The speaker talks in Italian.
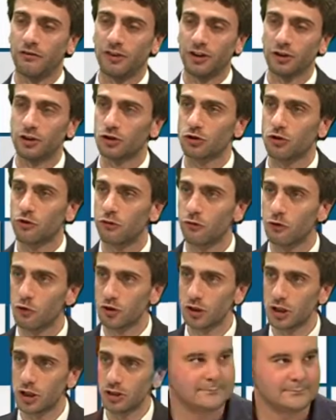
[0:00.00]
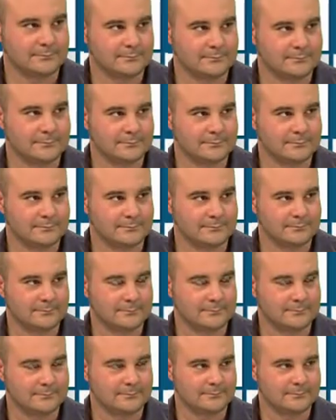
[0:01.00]
Francesco Francesco Fusi che torna proprio
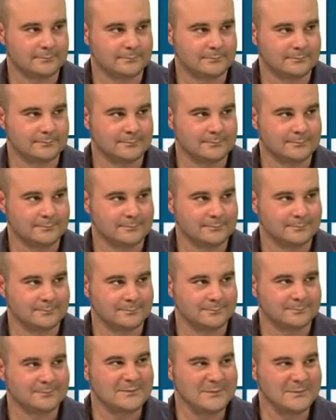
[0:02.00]
nei nostri studi per T-Sport.